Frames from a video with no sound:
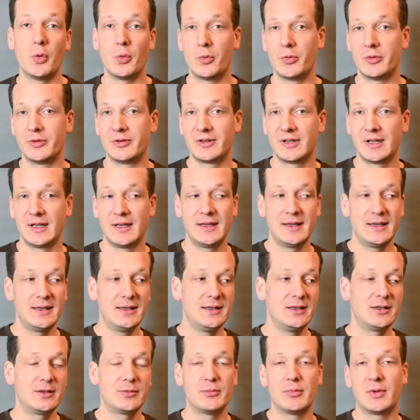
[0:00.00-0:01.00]
und
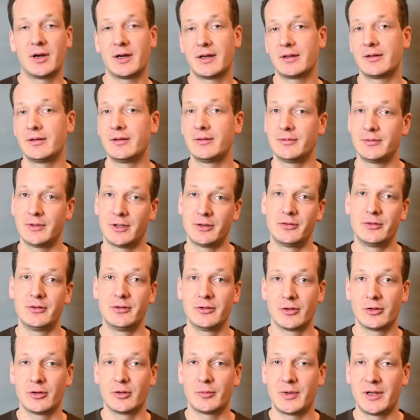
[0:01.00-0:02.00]
ich mache
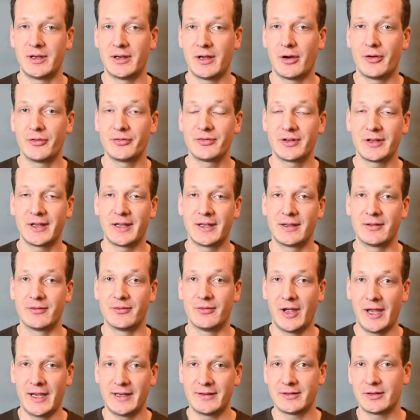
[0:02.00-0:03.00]
natürlich auch noch meine
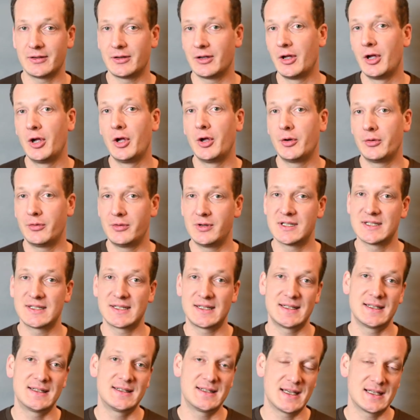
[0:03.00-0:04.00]
Aufträge weiter und das
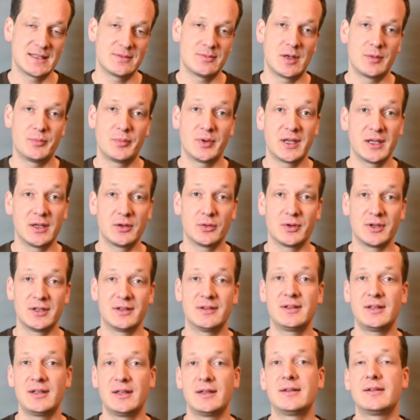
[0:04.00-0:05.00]
hat jetzt erstmal
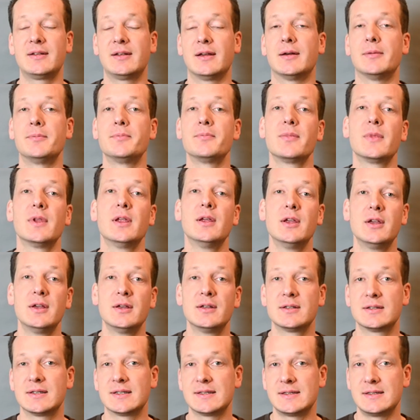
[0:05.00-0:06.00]
Priorität, ja,
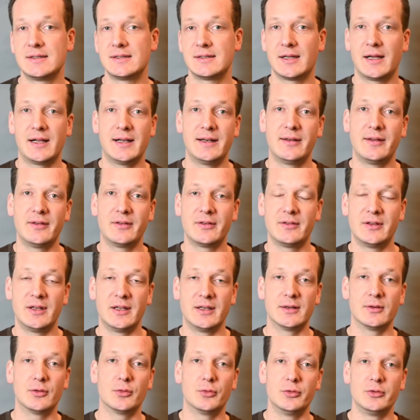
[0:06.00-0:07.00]
dass ich all diese
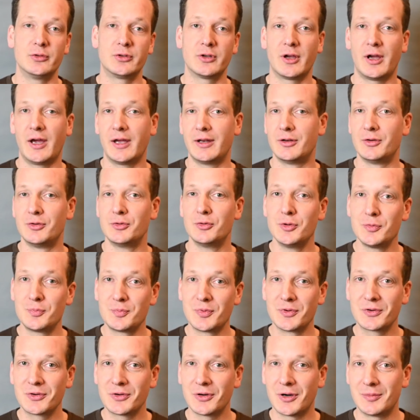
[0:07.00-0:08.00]
Dinge unter einen Hut
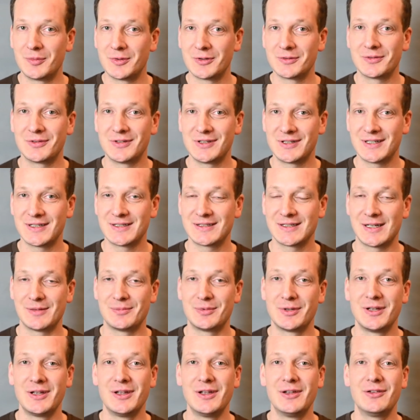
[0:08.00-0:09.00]
bekomme und
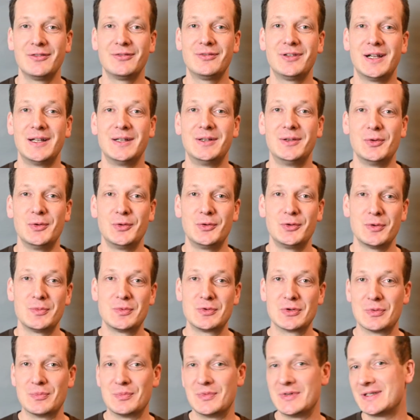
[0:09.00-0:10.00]
deshalb fällt
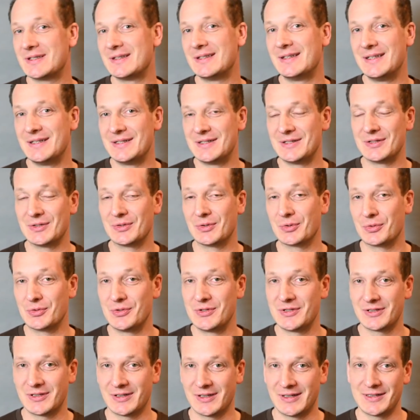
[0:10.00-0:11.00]
YouTube so ein bisschen hinten
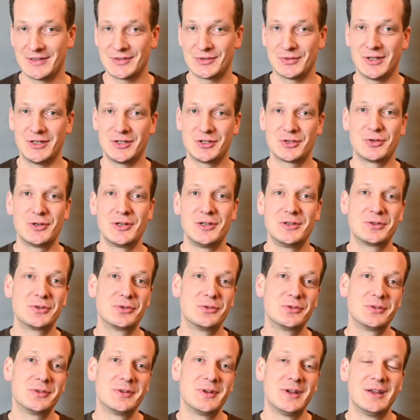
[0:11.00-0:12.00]
runter. Also
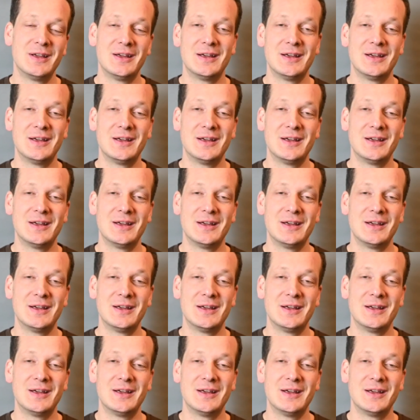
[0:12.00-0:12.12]
Entschuldigung,